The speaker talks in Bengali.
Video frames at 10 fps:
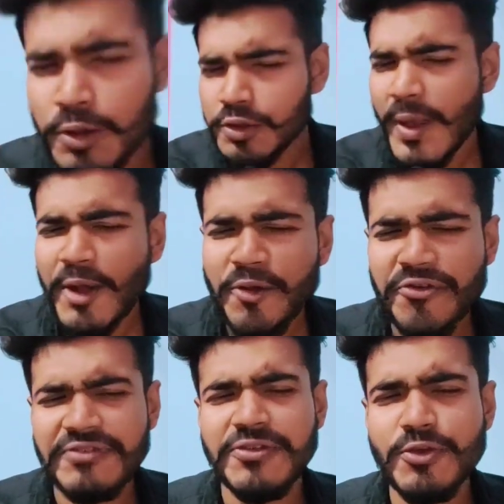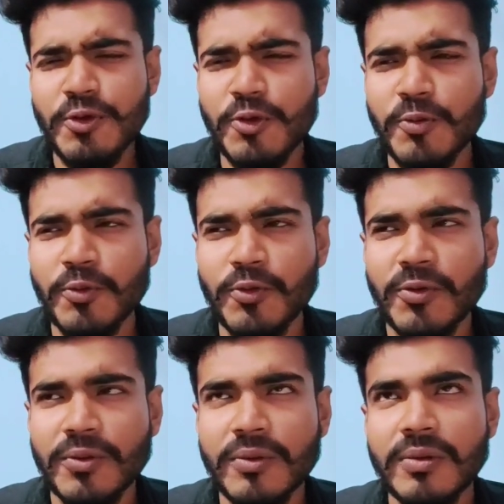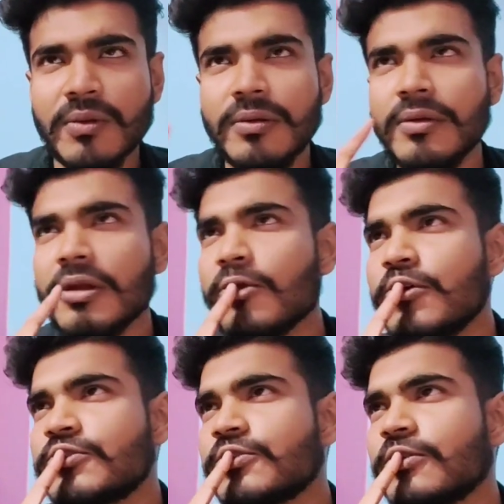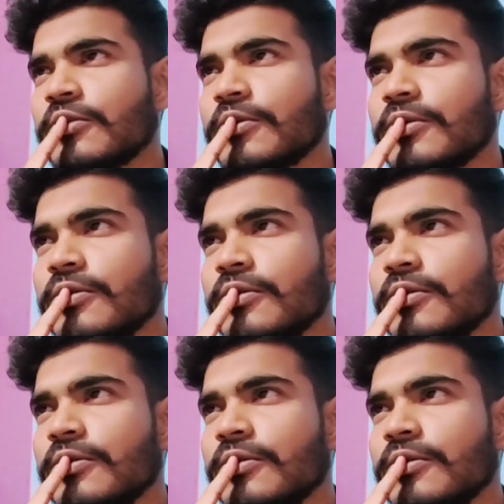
সো এখন রিভিউ করব না রোস্ট করব